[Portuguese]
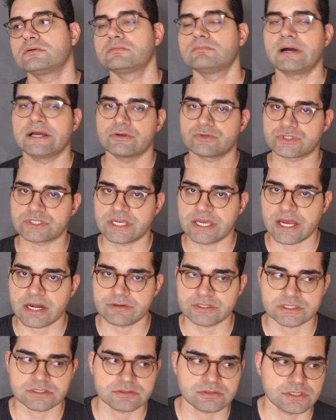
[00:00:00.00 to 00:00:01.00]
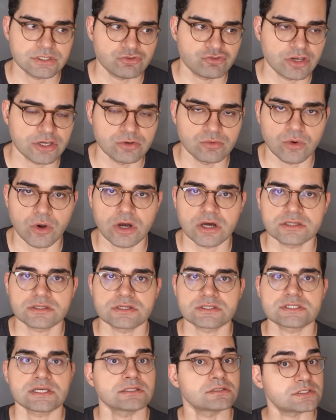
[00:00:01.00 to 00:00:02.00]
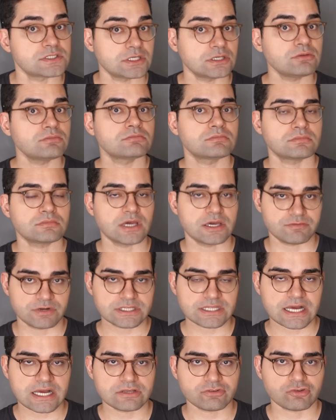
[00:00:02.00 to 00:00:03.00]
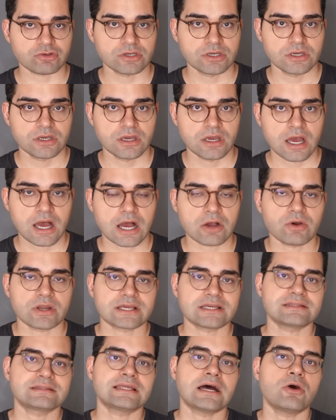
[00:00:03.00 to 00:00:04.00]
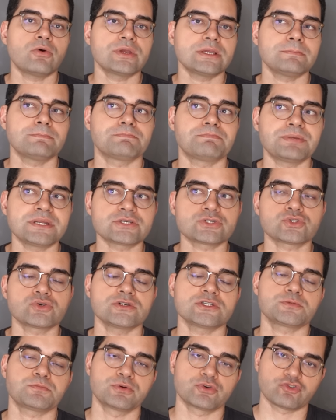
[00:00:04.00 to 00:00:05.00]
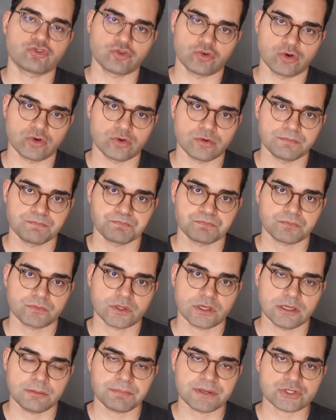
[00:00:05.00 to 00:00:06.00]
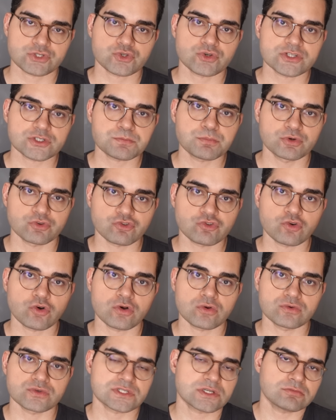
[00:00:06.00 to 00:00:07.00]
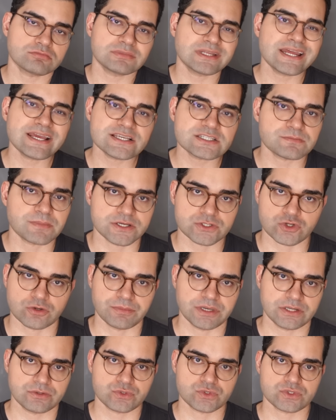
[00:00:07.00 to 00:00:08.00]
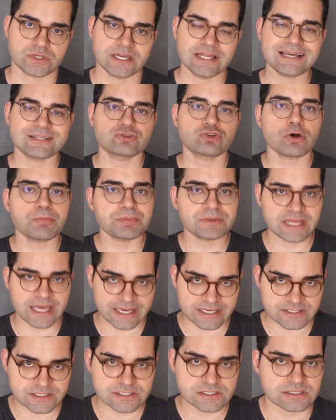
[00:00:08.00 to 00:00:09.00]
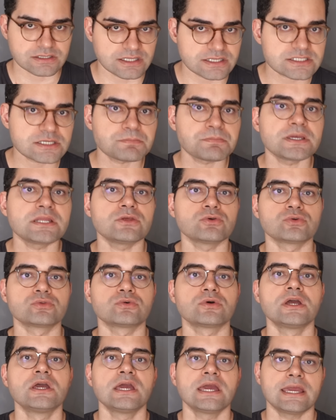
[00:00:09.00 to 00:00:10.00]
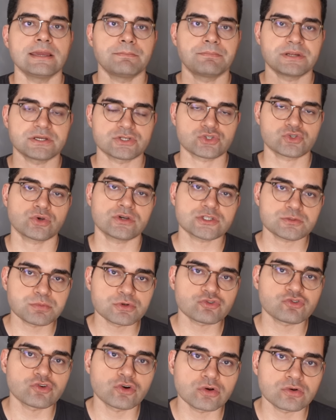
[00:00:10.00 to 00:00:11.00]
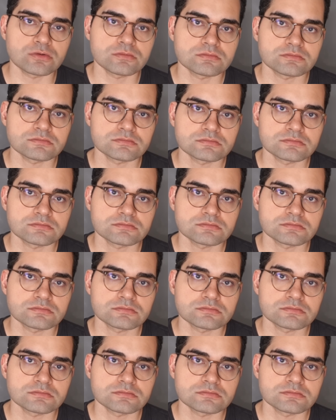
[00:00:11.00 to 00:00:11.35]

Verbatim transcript: Miles Garrett, TJ Watt, etc. Sim, é verdade. Agora, que tal impressões por jogo? Impressões por jogo são três mais ou menos. Ele é top 10 nesse período em impressões por jogo